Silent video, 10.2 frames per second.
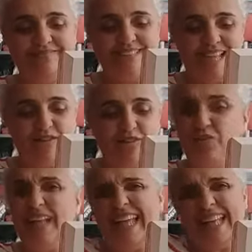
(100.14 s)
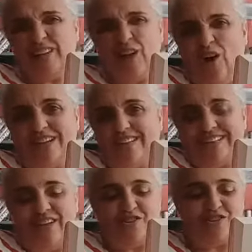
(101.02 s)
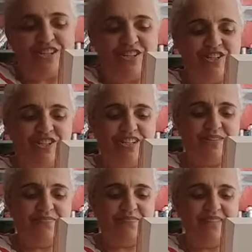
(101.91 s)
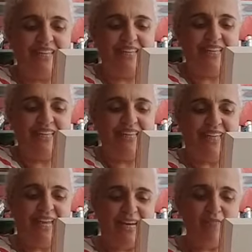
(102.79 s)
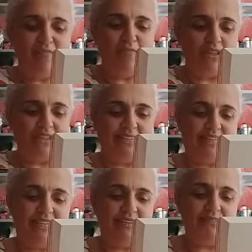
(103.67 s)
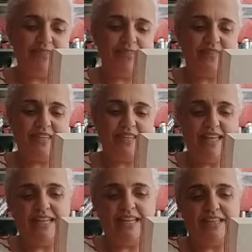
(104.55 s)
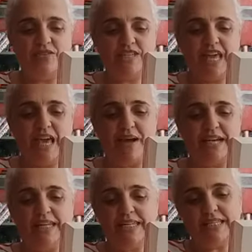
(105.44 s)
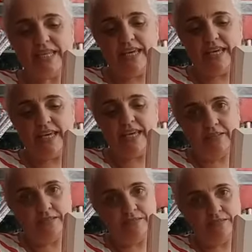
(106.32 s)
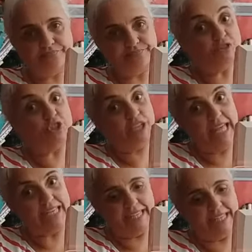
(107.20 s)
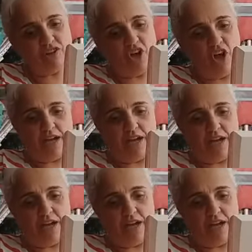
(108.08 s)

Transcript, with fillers: né? Tudo é detox, né, hoje em dia. Tá na moda, né? Então você quer emagrecer, dieta detox.